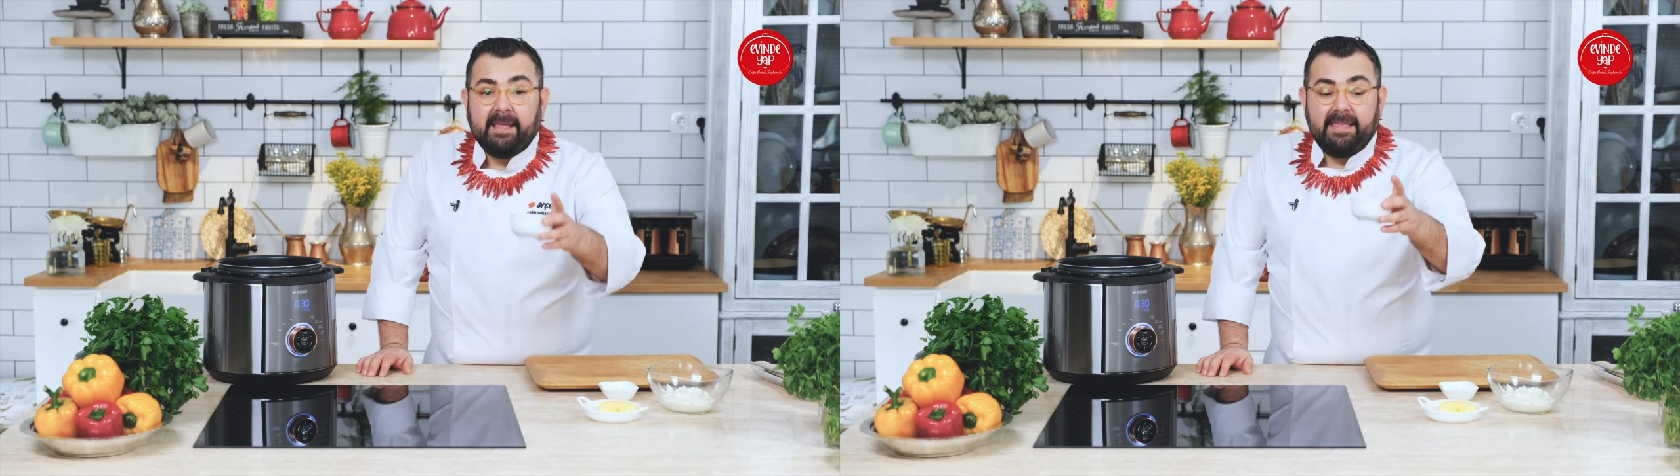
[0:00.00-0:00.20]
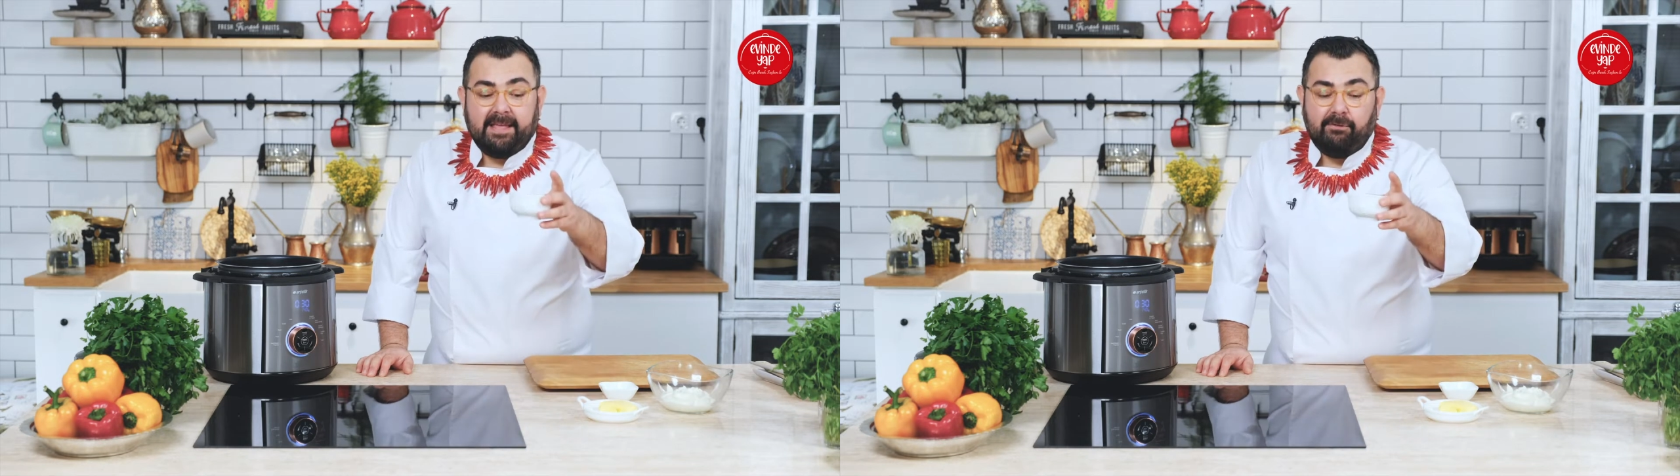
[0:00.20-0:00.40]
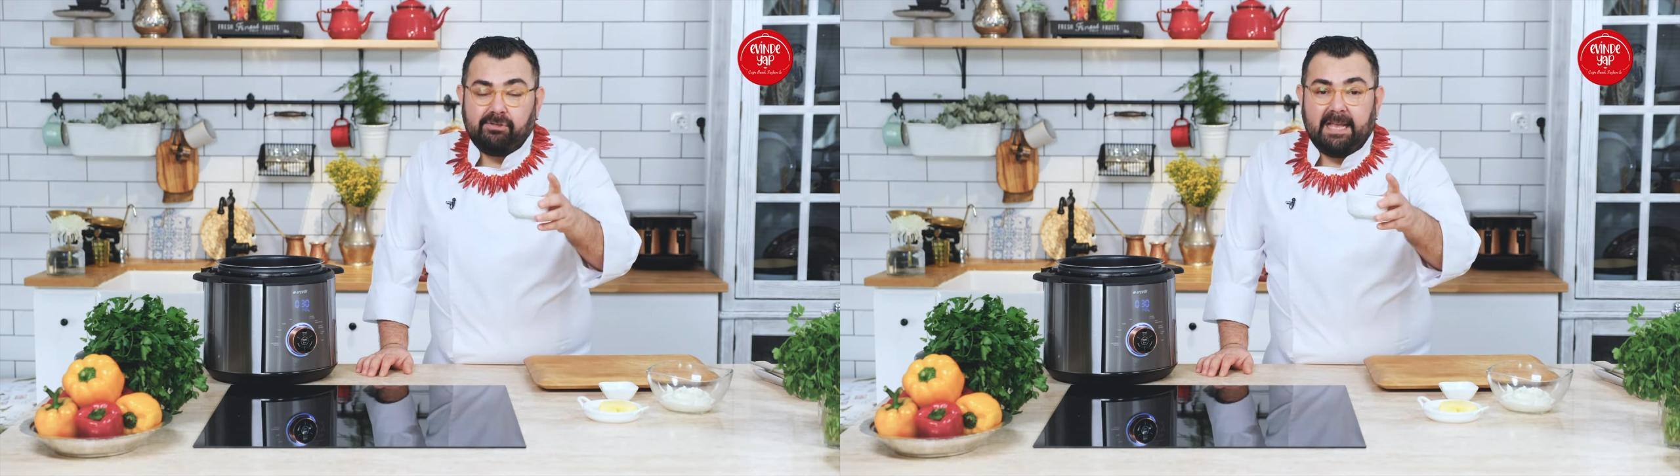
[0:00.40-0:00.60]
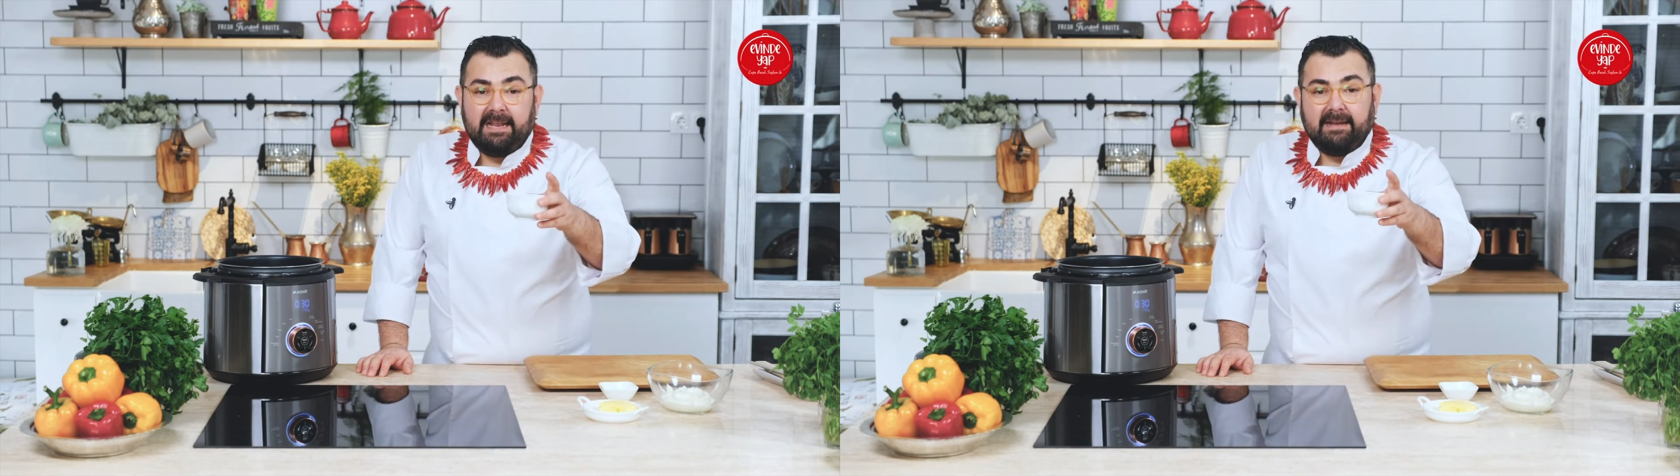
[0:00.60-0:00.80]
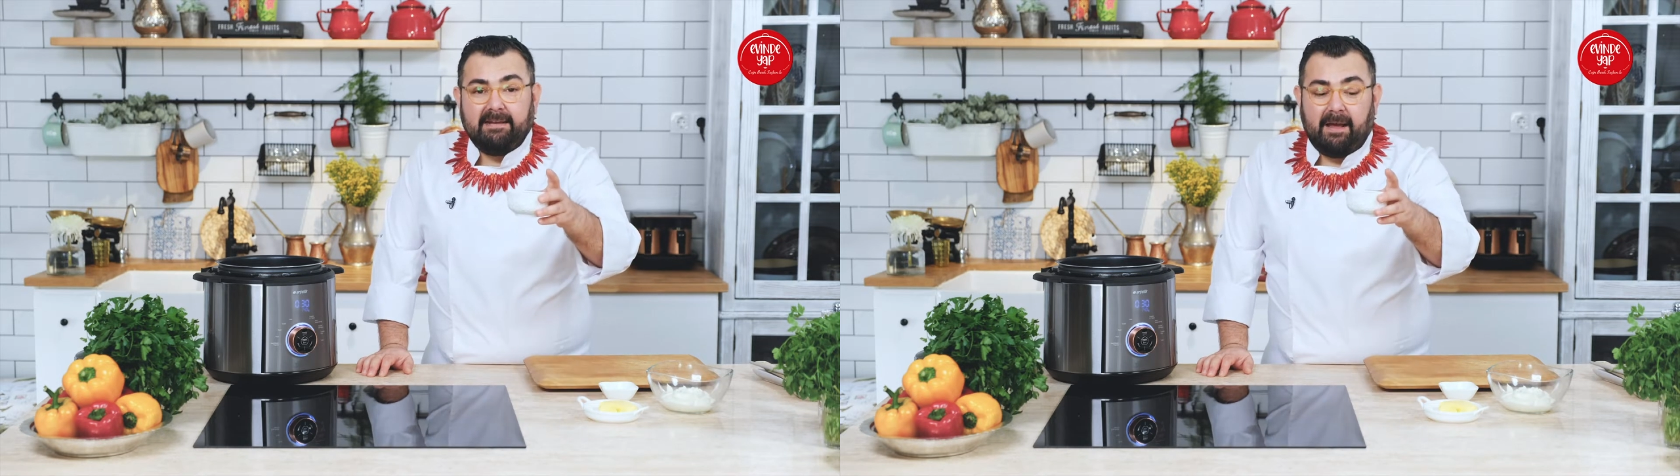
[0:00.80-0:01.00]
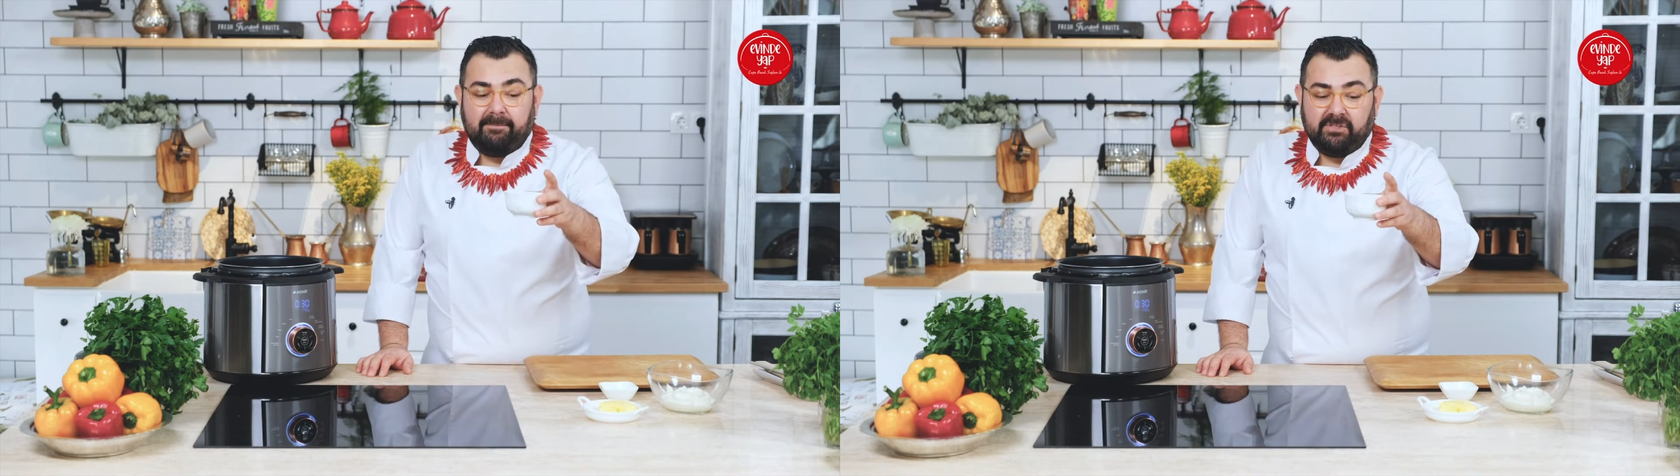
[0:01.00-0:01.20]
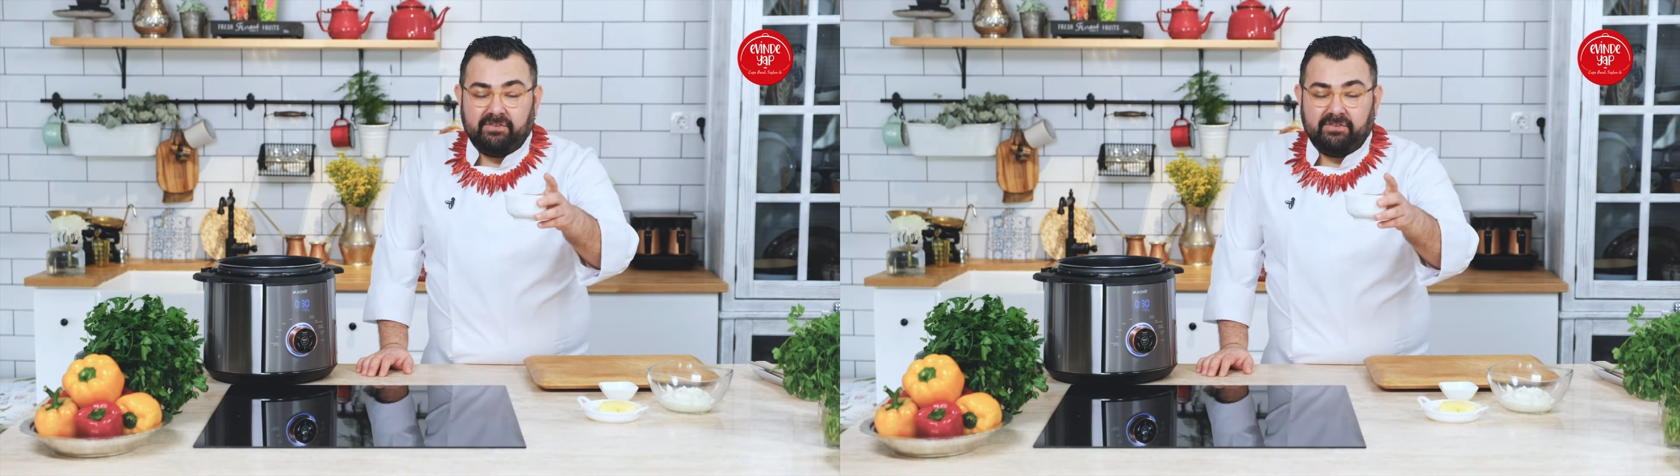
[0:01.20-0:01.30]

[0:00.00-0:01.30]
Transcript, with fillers: 250 gram